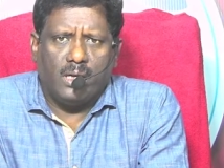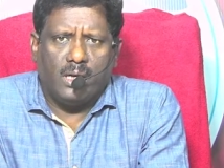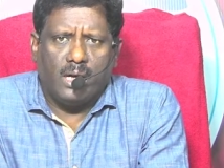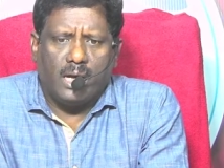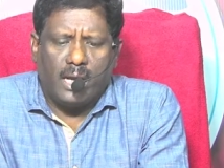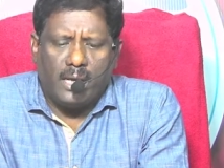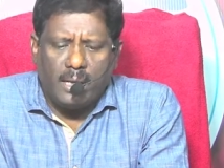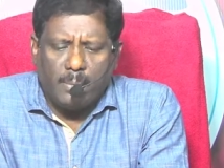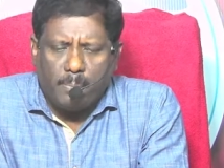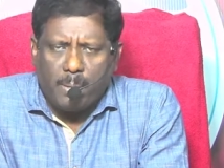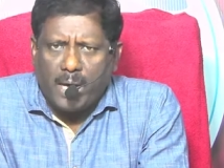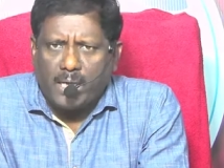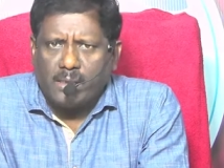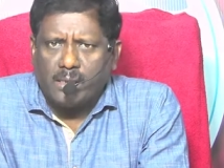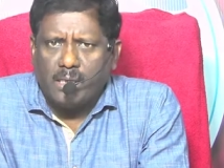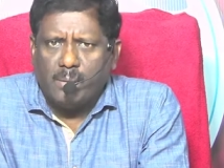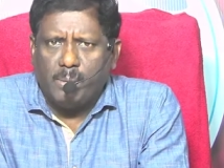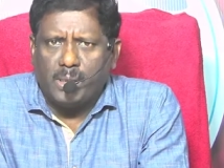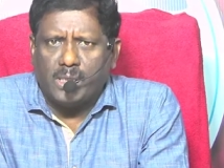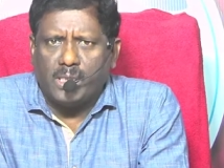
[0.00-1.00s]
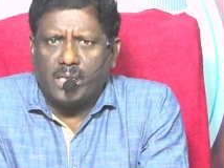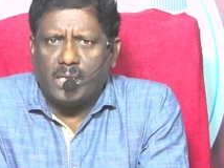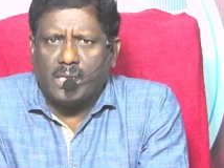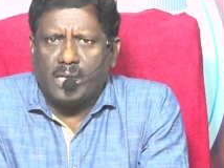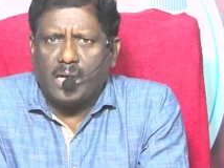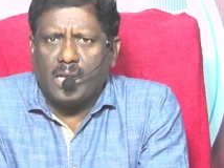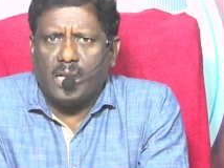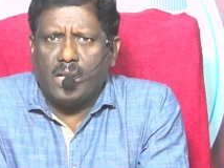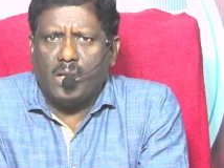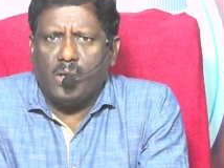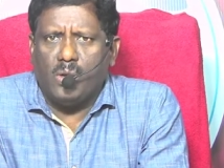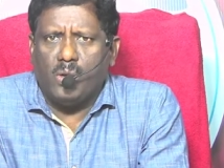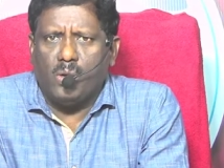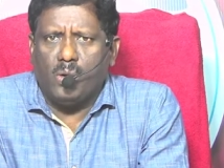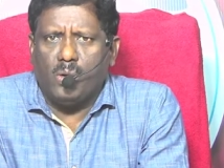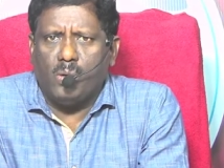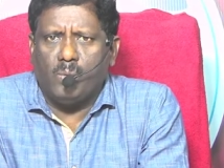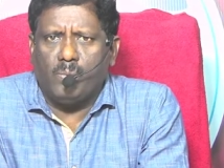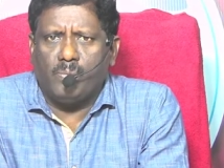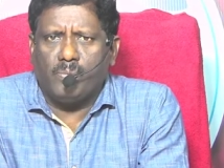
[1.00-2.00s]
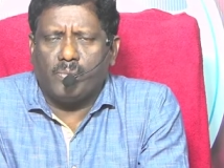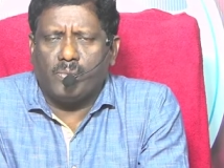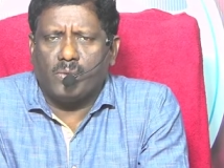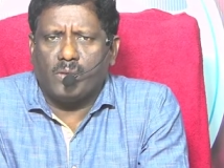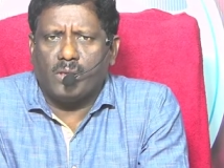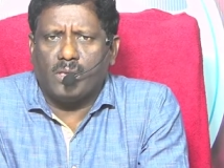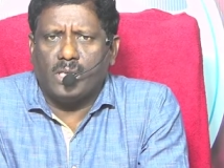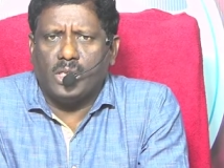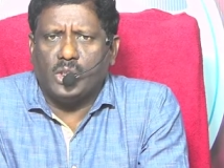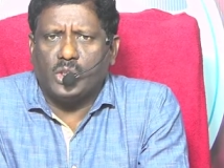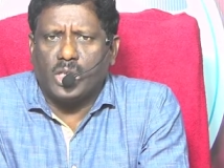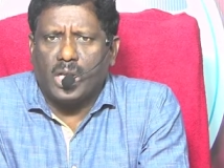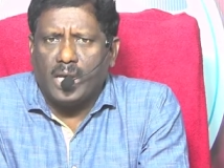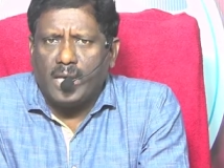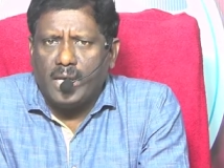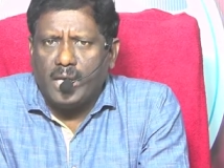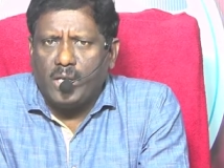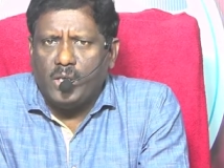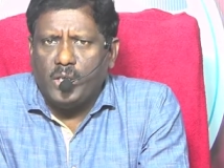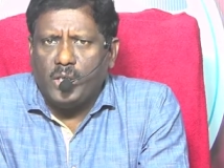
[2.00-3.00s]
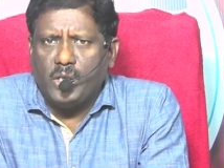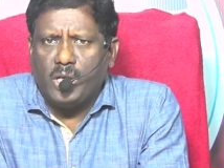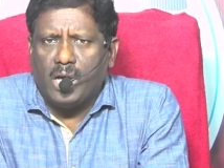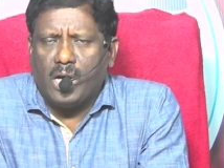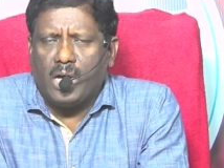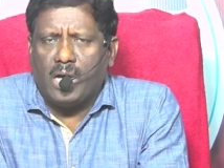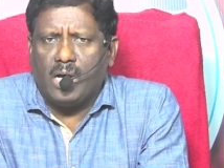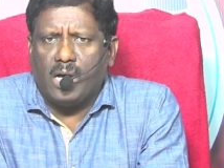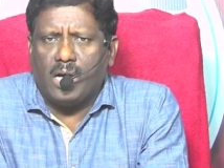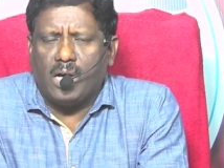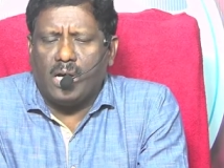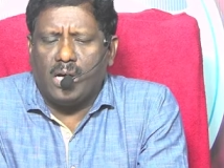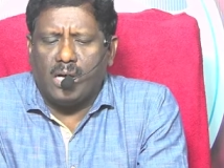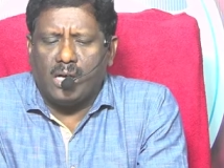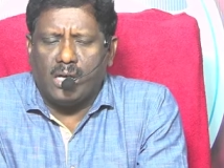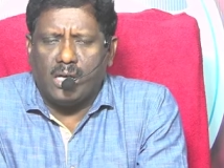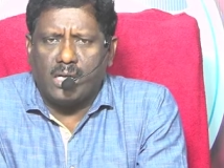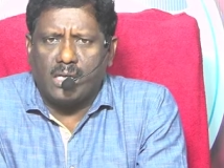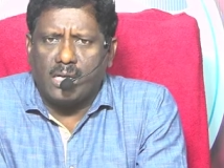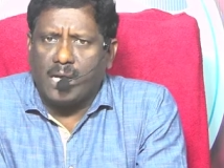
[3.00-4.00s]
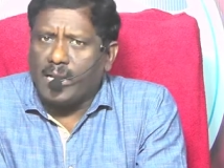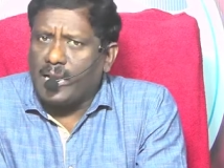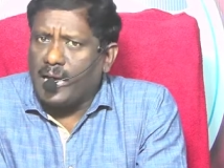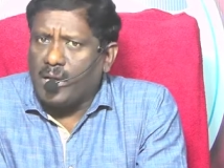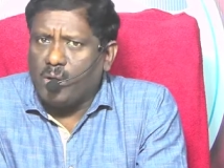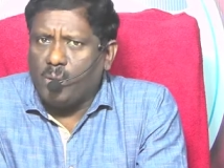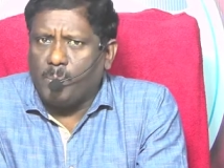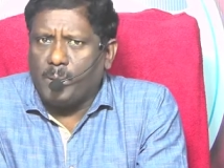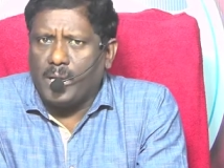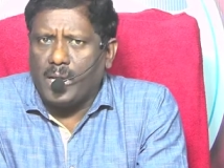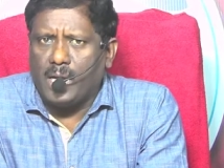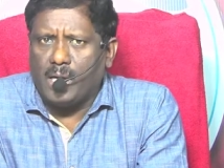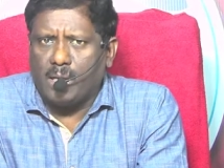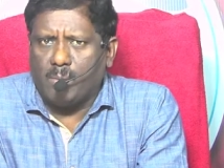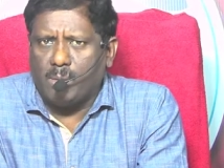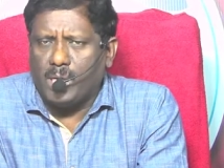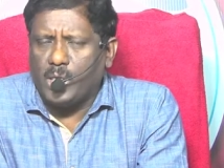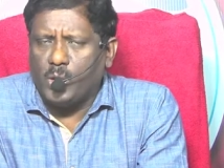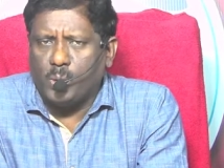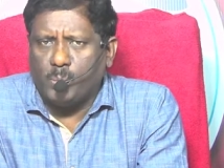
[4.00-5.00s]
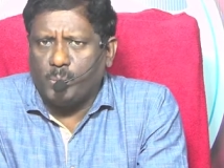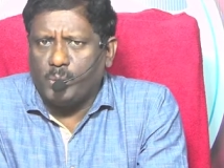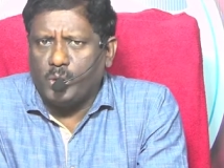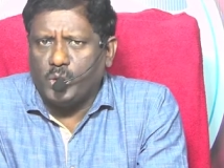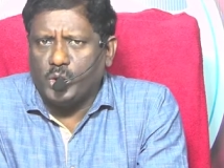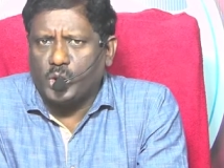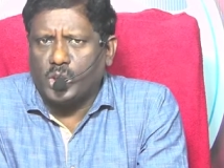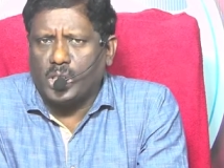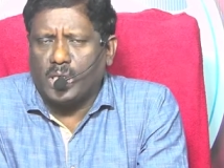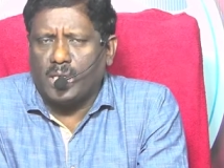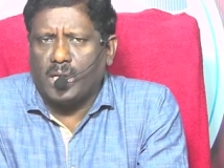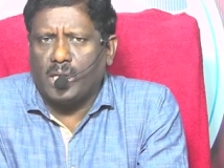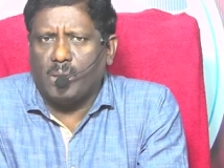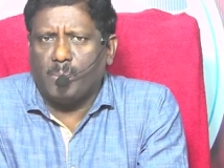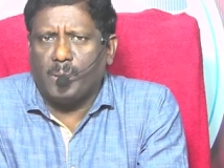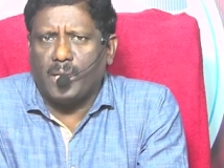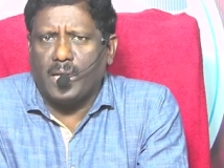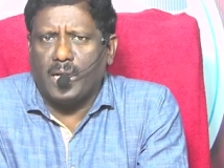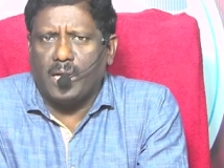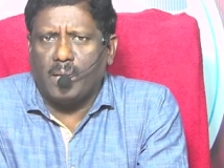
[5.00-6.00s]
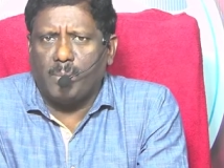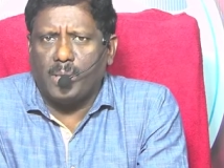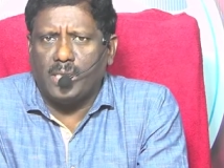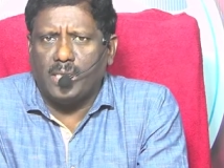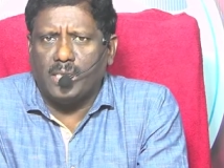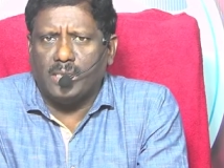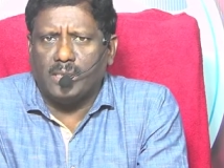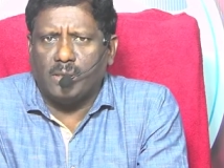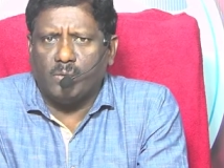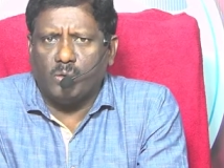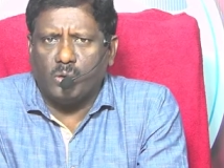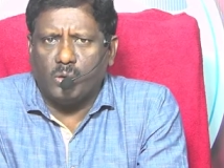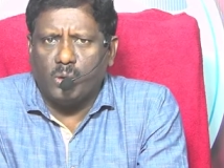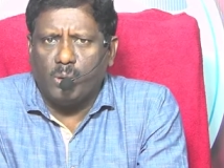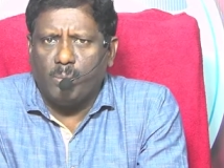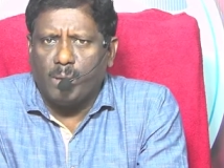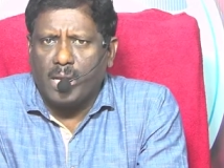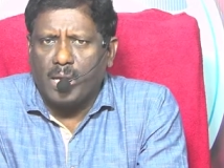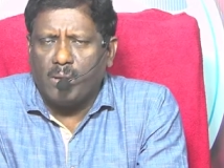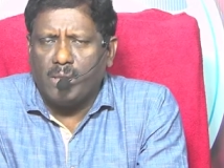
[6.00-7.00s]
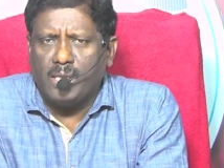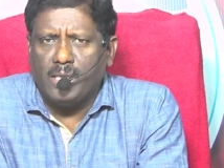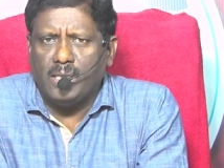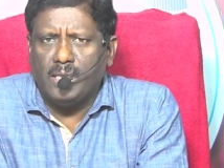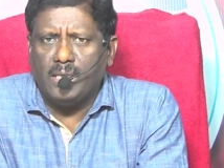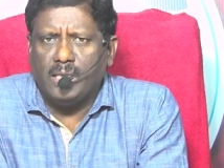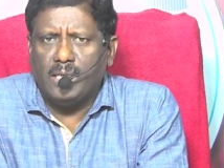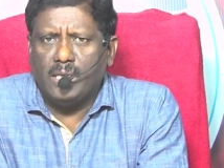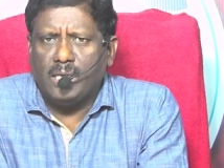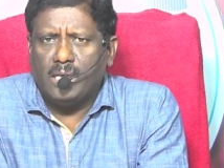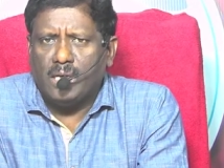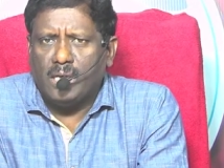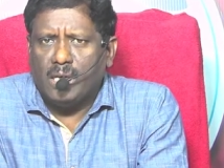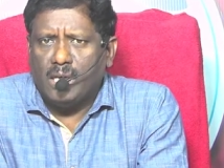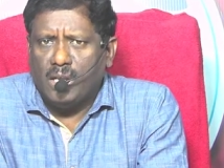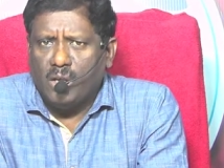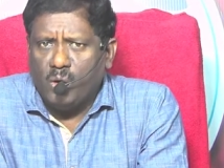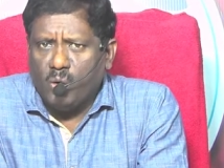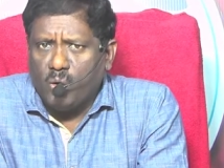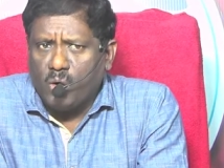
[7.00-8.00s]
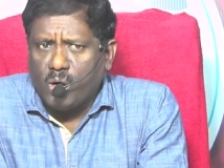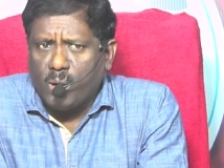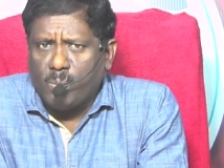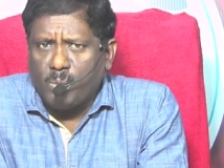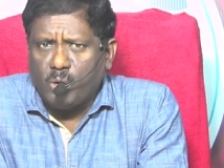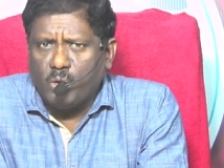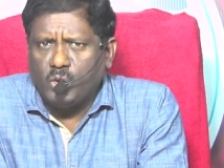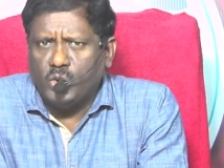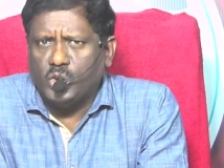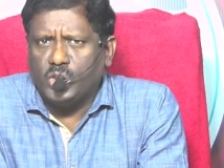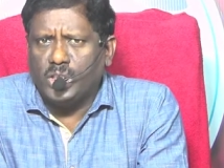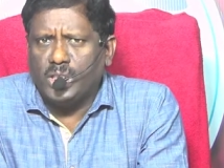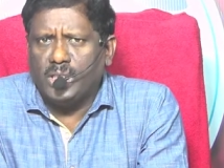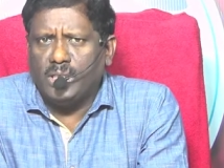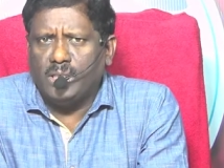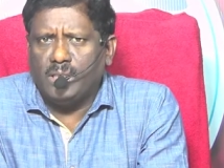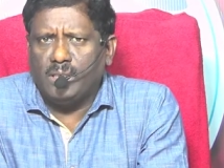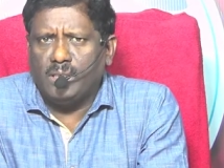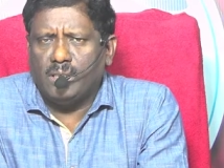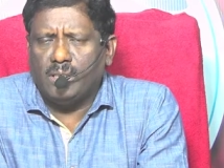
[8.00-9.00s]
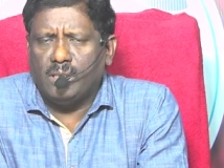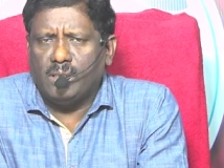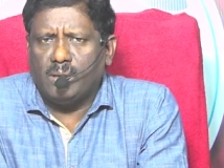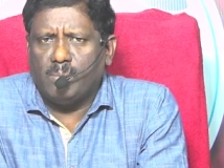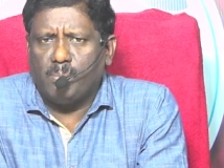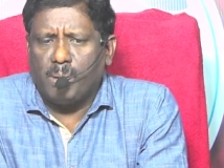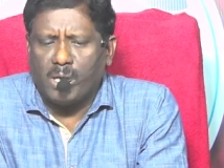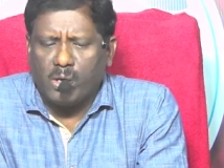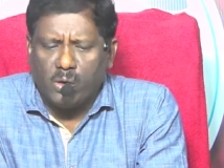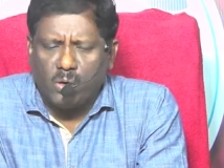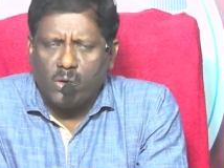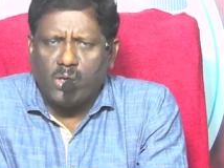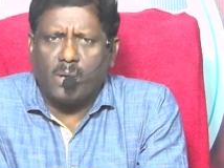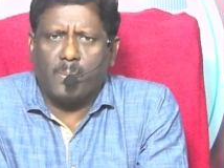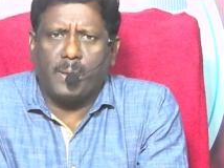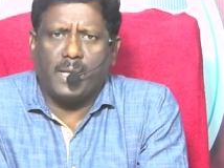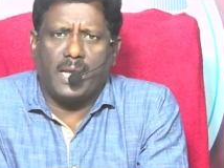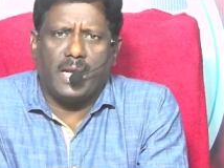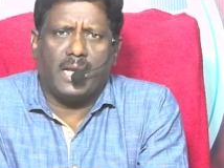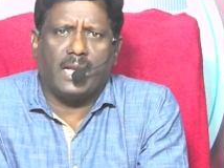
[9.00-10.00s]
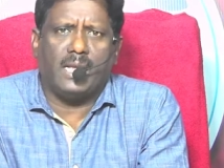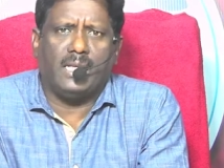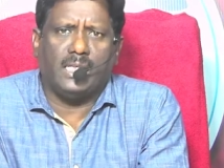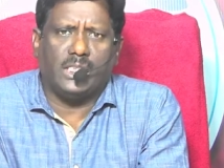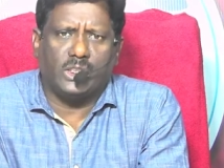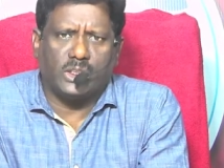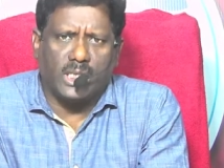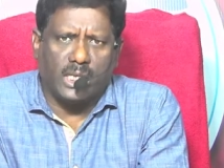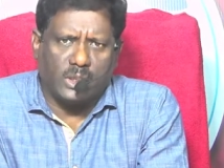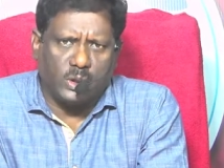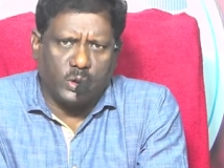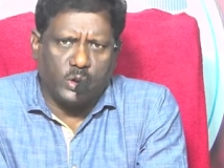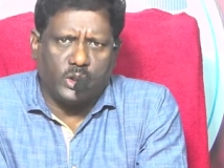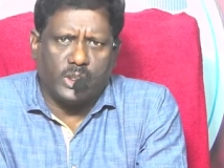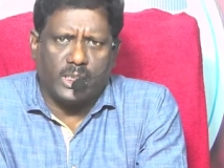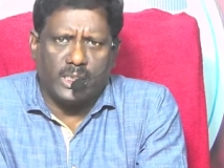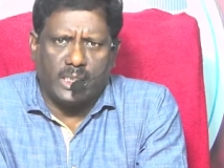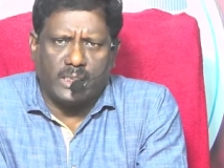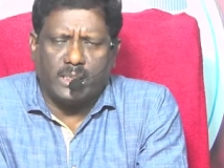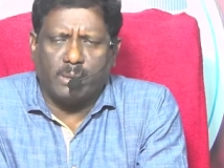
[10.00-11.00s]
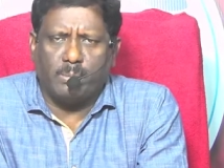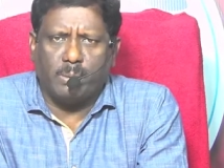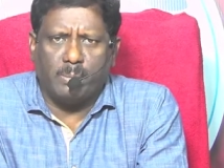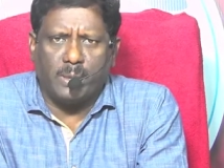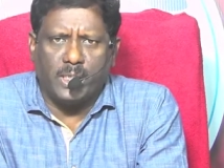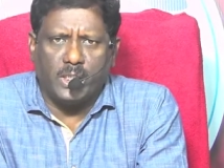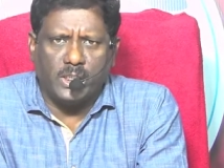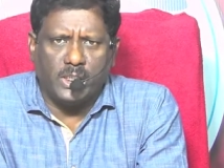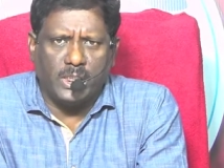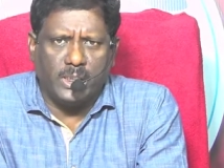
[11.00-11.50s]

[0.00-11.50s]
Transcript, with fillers: అంటే పాత నిబంధన కాలంలో ఇజ్రాయేలీల కణాను ప్రయాణం ఐగుప్తు నుంచి కణాను ప్రయాణం ఏదైతే ఉందో మనది లోకము నుంచి పరలోక ప్రయాణానికి సాదృశ్యంగా చెప్పబడింది